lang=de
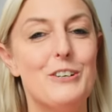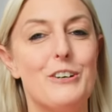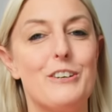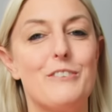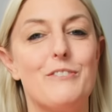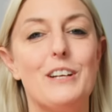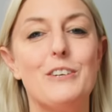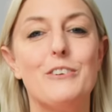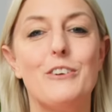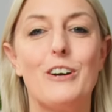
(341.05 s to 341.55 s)

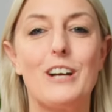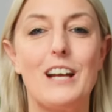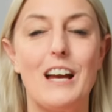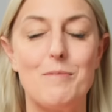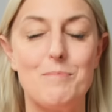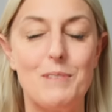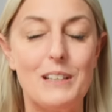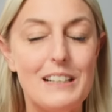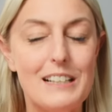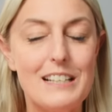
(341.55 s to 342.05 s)
Und wenn du noch
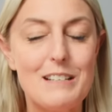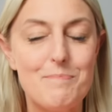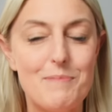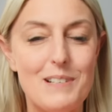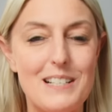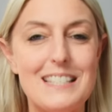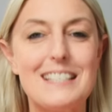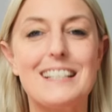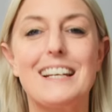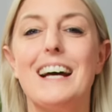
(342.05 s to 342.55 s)
kein Mitglied
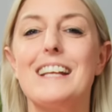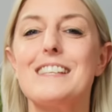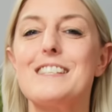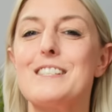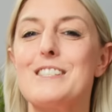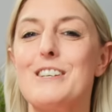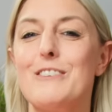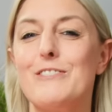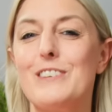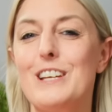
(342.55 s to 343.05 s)
bist, kannst du
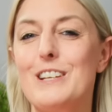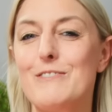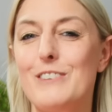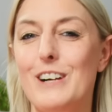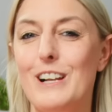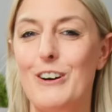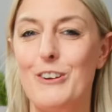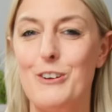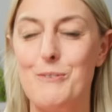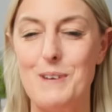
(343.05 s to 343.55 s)
es auf jeden
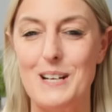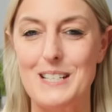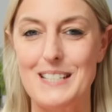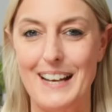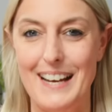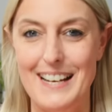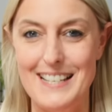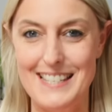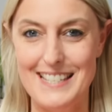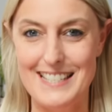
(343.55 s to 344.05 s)
Fall auch nochmal
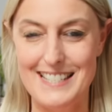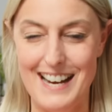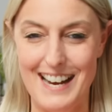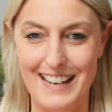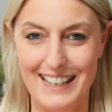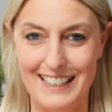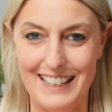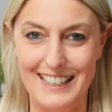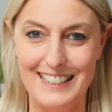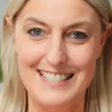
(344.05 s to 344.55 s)
30
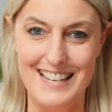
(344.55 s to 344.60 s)
Tage lang